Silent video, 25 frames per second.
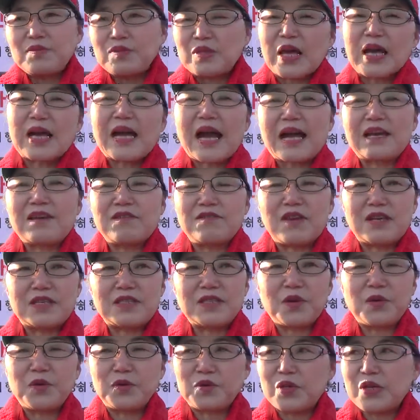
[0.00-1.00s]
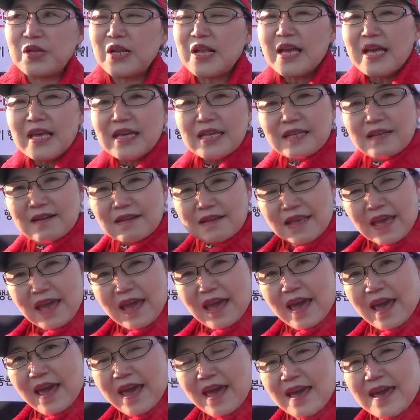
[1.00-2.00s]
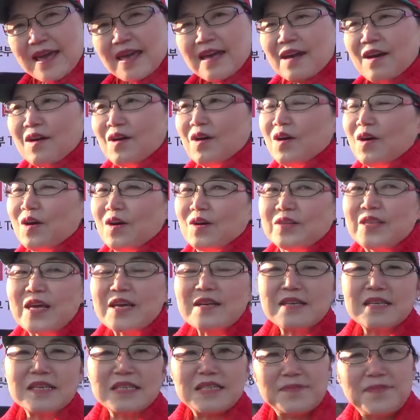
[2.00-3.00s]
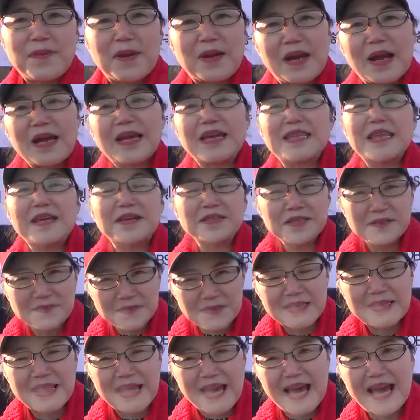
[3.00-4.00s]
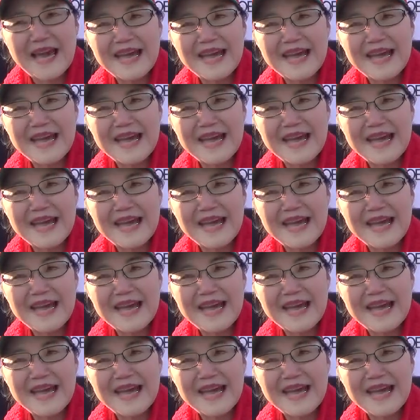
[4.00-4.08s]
부탁하기 위해서 오늘 이렇게 어, 태극기 집회를 하게 되었습니다.